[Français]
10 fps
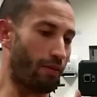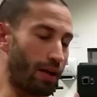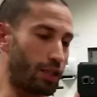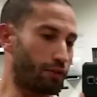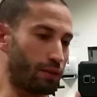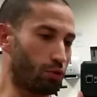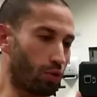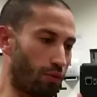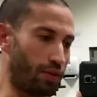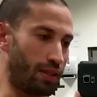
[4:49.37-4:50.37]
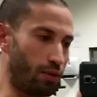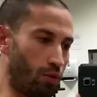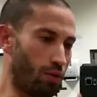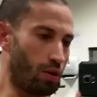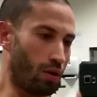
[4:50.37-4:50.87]
Voilà, et je ferai d'autres
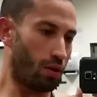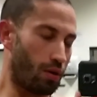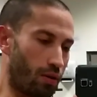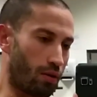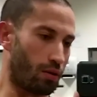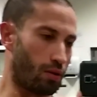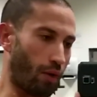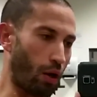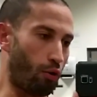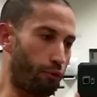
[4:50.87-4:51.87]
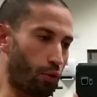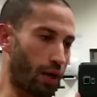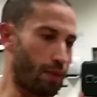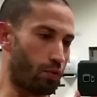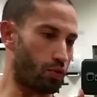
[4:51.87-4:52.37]
vidéos euh, voilà, au
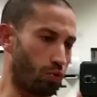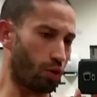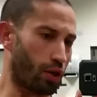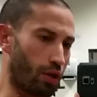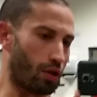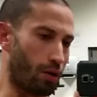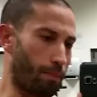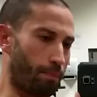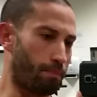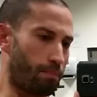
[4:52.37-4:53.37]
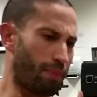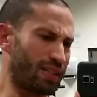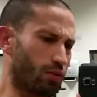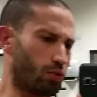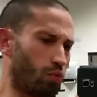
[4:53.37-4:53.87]
fur et à mesure et euh,
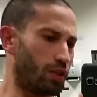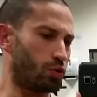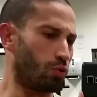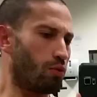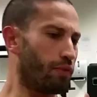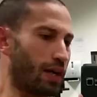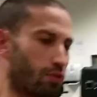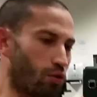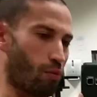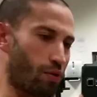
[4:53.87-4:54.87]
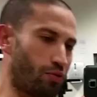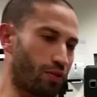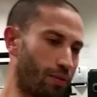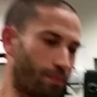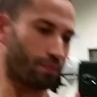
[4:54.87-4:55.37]
presque tous les jours. On verra selon pas du
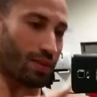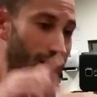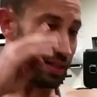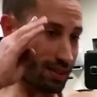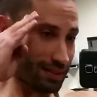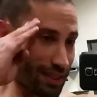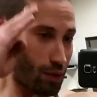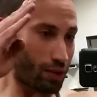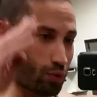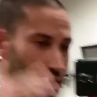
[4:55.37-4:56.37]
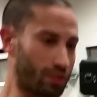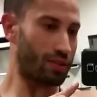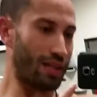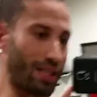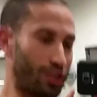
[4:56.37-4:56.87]
temps. Salut à
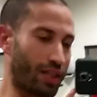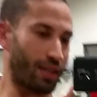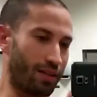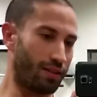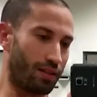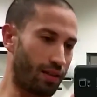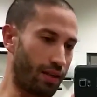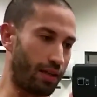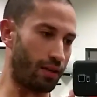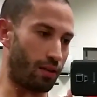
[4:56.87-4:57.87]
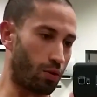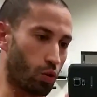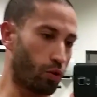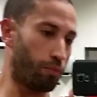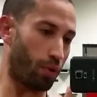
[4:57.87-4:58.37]
tous, lâchez rien et euh, on
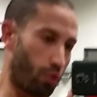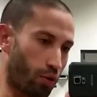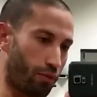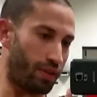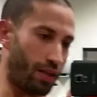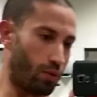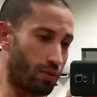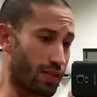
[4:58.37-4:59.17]
se retrouve pour une autre vidéo.